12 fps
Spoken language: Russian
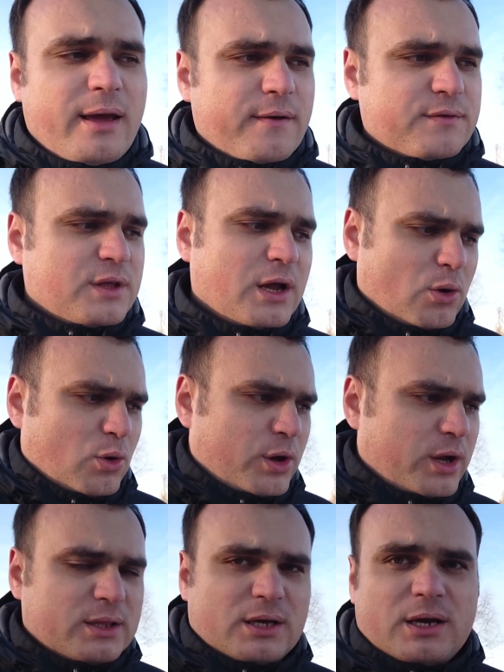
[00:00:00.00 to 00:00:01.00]
Второе –
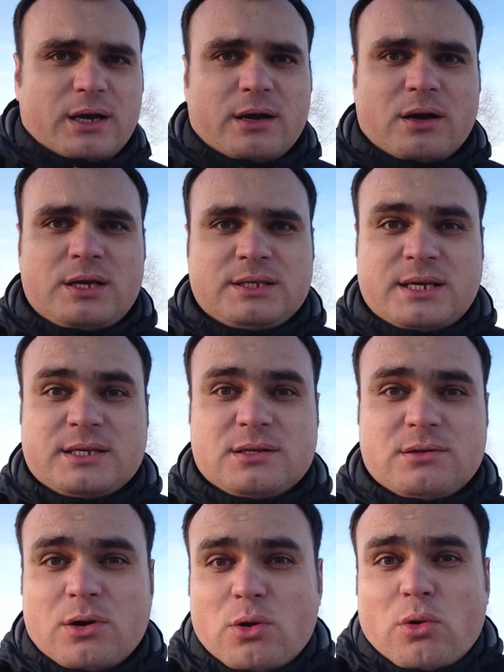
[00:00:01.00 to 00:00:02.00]
это,
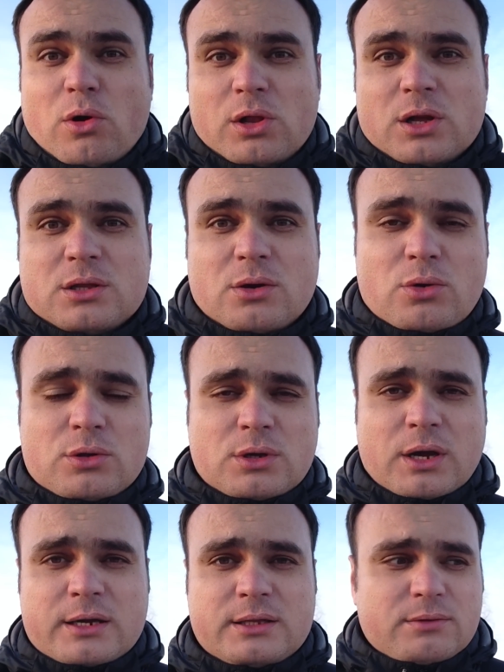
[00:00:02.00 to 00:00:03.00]
естественно, холод. Он
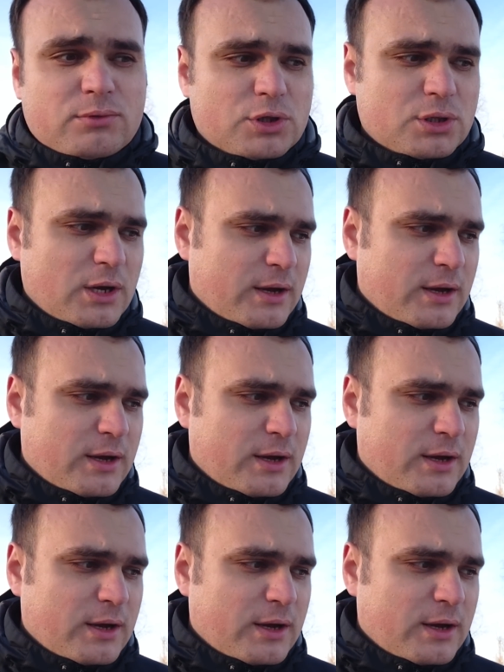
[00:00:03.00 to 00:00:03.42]
как-то вот